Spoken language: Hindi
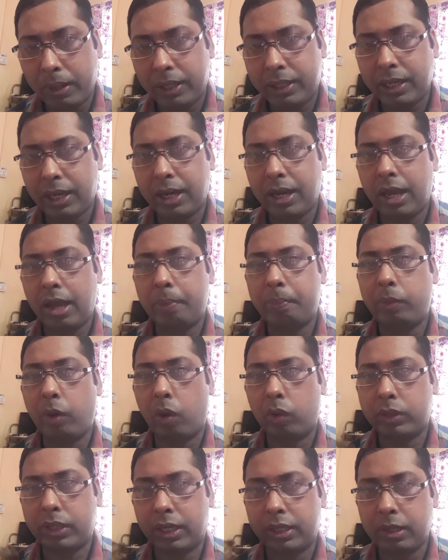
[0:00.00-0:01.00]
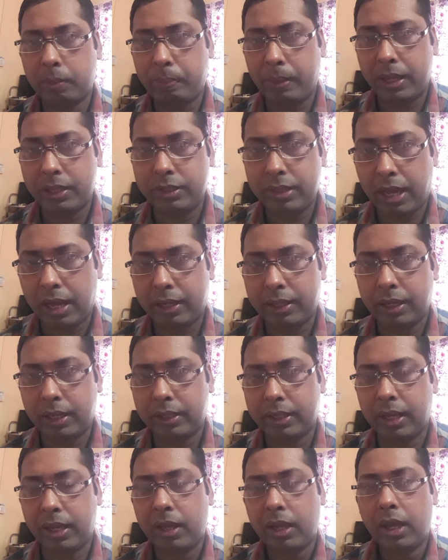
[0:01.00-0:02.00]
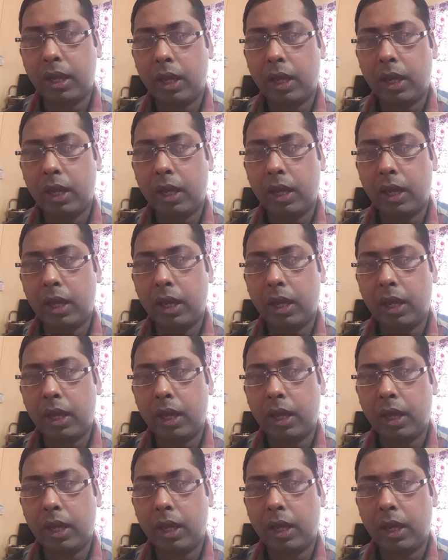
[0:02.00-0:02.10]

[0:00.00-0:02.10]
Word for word: बेटर है आप डॉक्टर के पास जा कर के